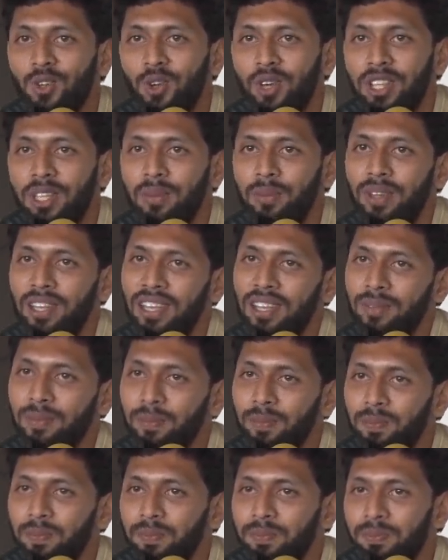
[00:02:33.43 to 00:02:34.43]
করে দেবে
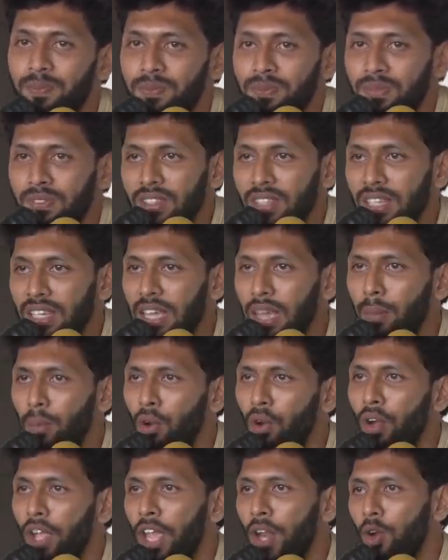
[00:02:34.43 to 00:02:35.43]

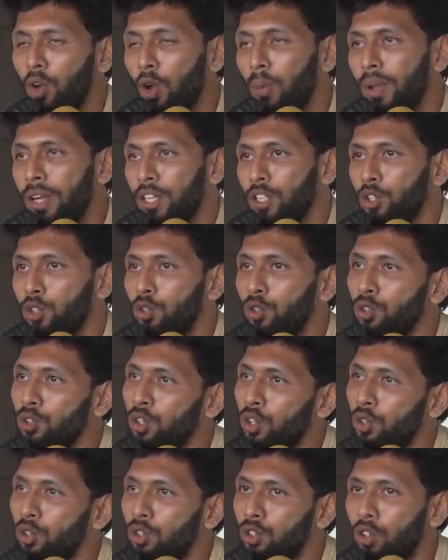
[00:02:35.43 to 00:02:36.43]
এবং এরকম একটি
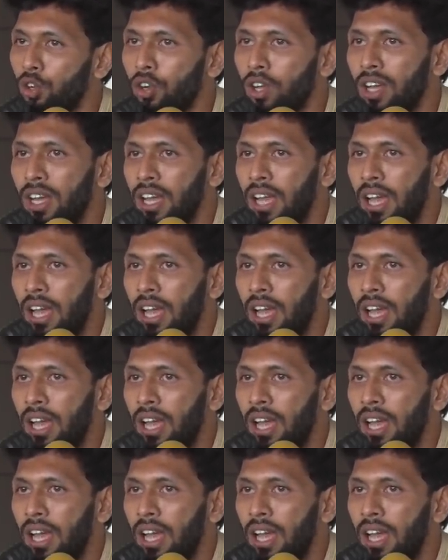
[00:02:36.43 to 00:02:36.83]
সুন্দর উদ্যোগ